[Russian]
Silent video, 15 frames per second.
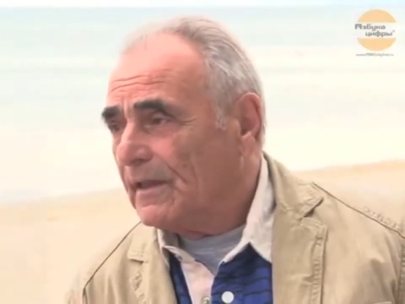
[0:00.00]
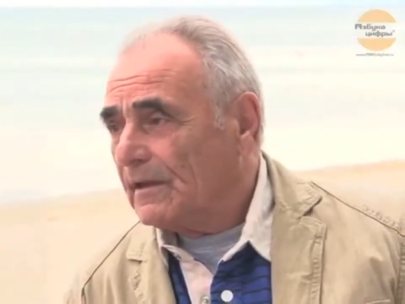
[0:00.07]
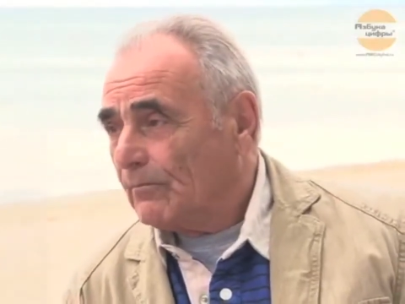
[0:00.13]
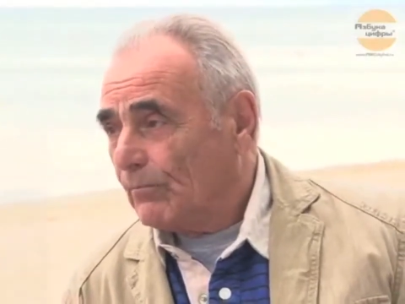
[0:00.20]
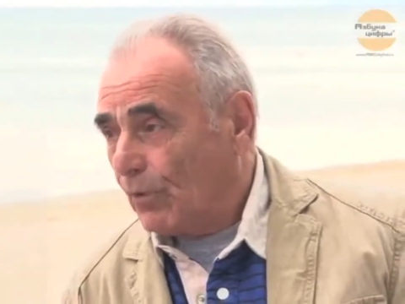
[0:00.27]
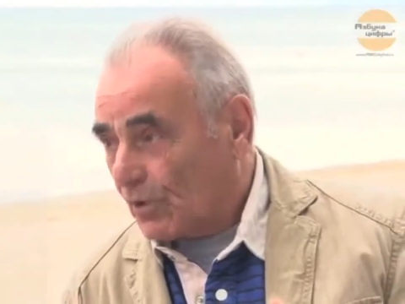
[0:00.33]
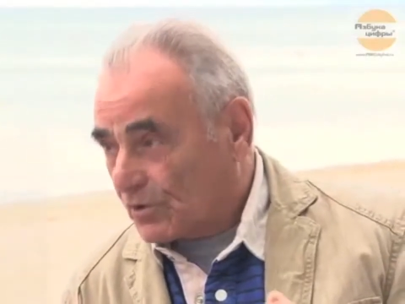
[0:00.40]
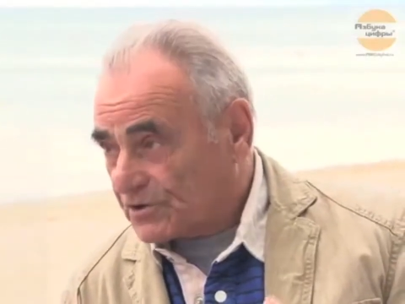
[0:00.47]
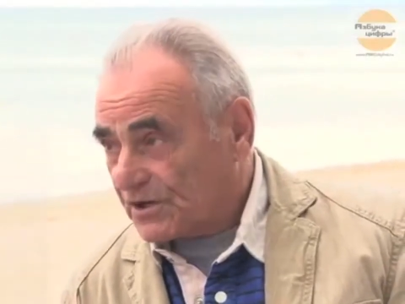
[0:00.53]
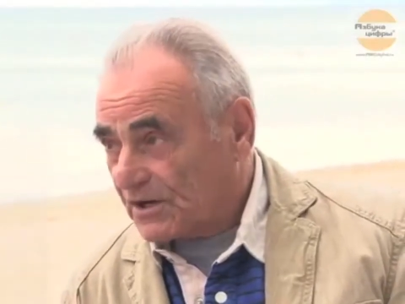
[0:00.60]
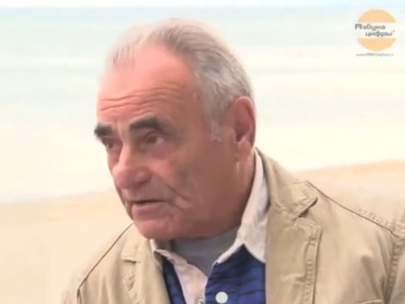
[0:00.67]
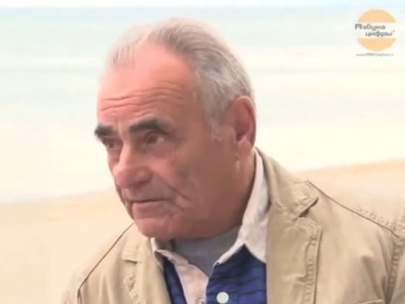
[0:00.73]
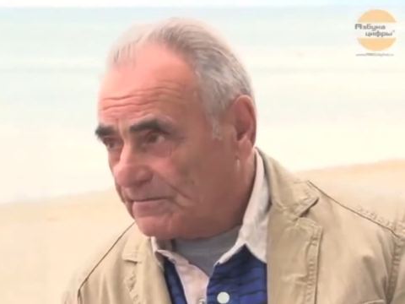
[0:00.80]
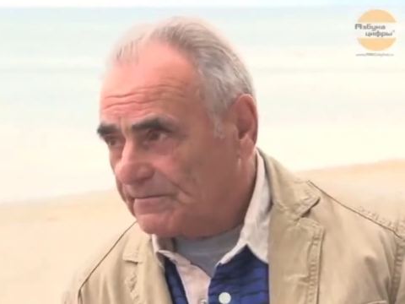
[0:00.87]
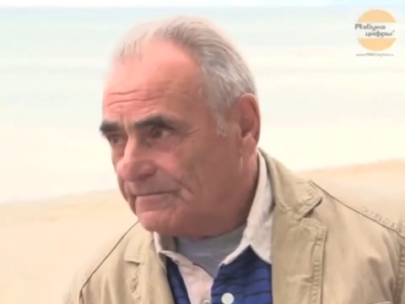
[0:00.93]

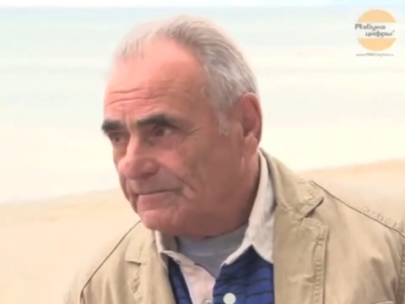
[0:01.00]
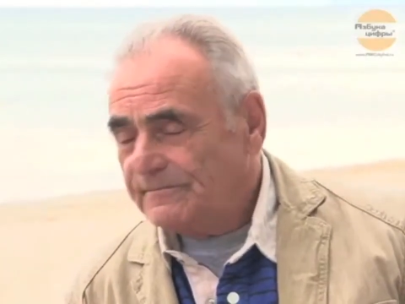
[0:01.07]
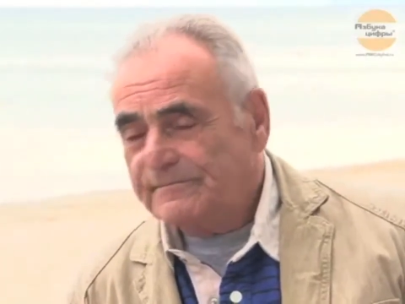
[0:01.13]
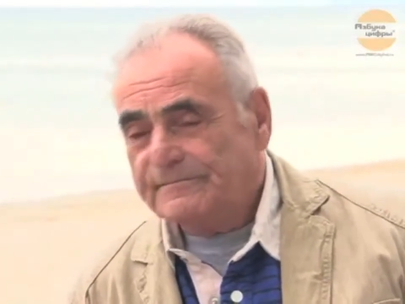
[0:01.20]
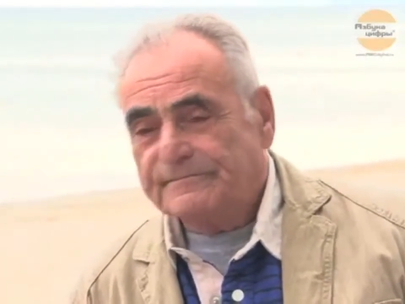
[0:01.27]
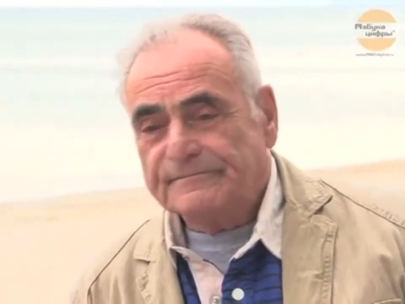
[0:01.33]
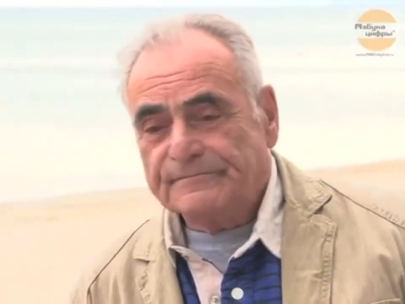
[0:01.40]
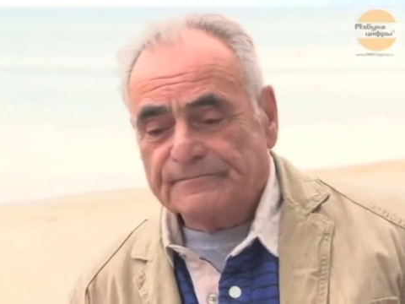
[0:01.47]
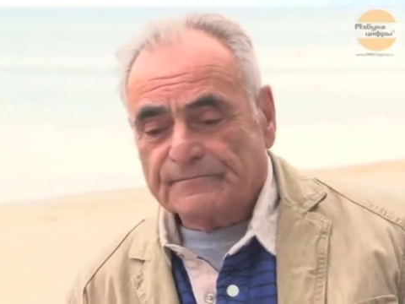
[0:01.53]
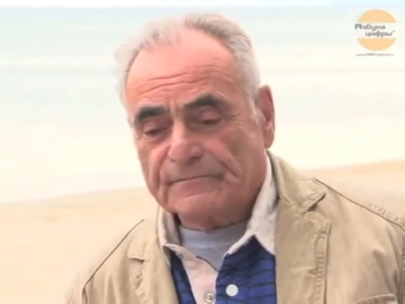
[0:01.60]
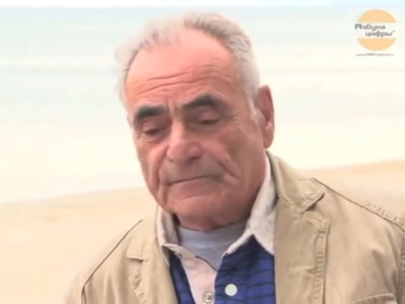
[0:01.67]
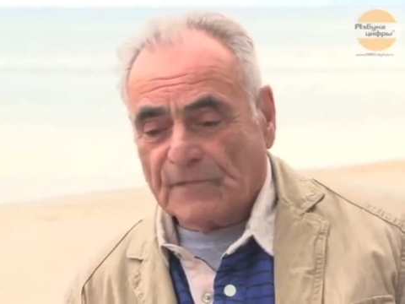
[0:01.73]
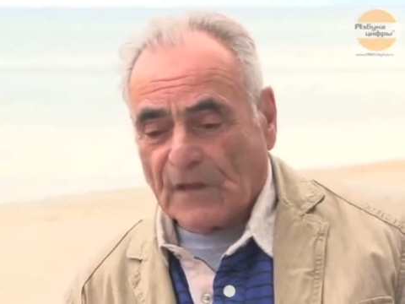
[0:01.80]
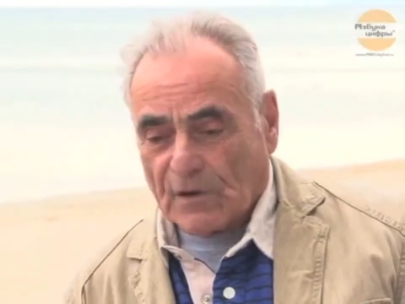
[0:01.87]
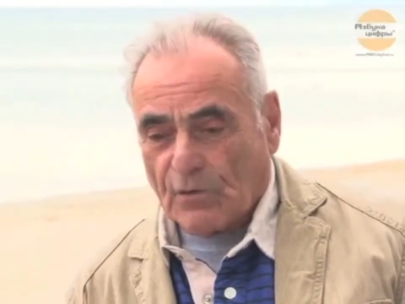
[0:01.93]
бокса.
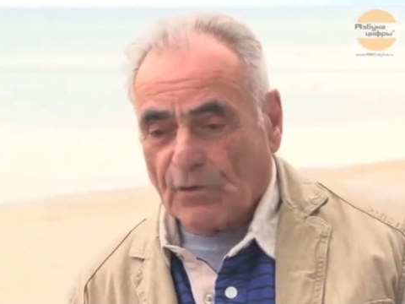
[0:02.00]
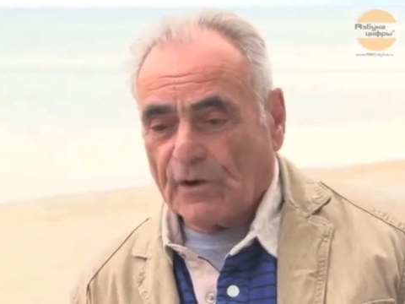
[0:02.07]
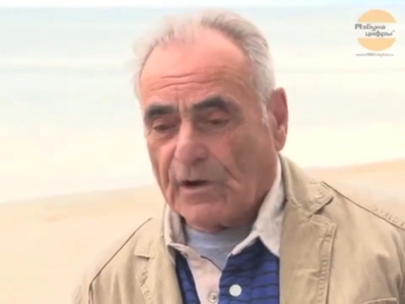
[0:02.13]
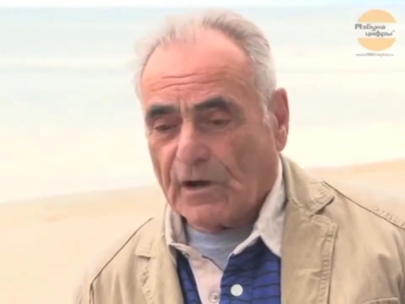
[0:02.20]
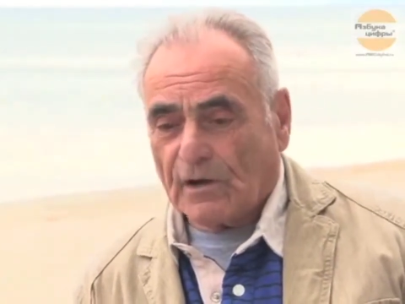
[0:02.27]
Такой,